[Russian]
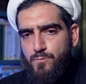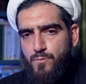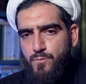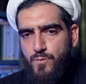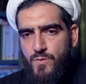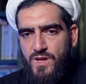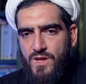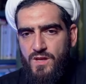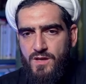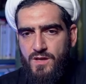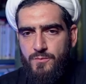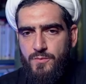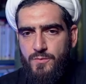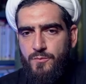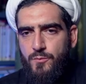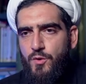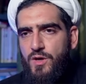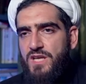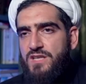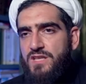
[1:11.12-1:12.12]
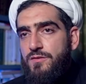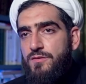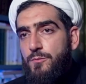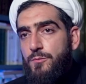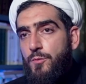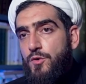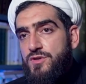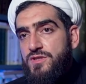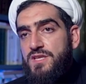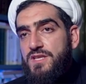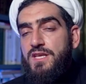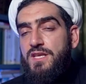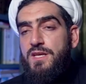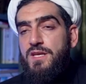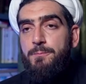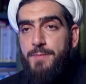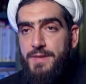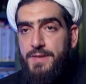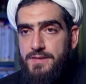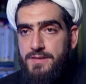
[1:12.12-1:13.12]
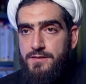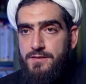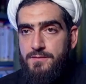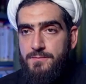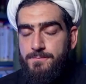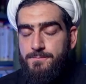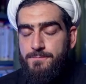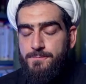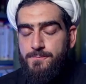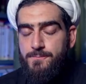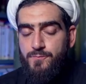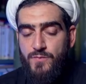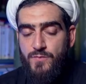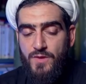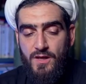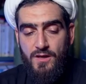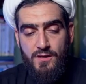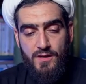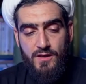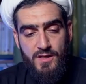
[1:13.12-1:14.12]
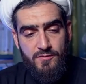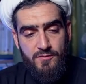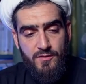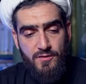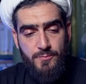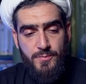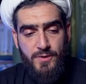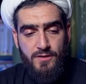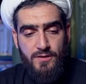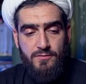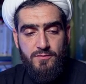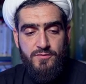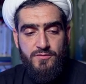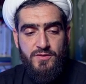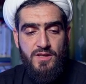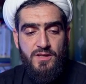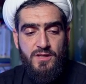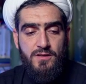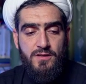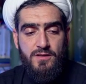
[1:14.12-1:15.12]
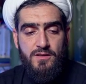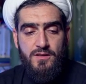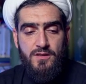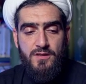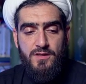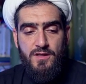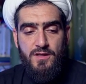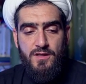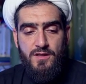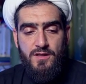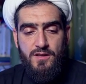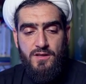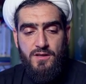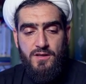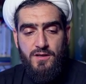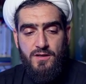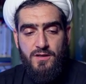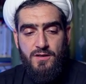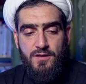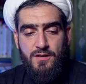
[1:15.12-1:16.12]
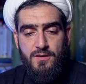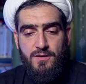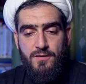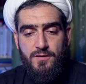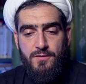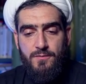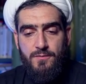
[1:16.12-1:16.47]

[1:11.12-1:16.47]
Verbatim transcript: как бы этого может и не быть. Это во-первых. Во-вторых, э,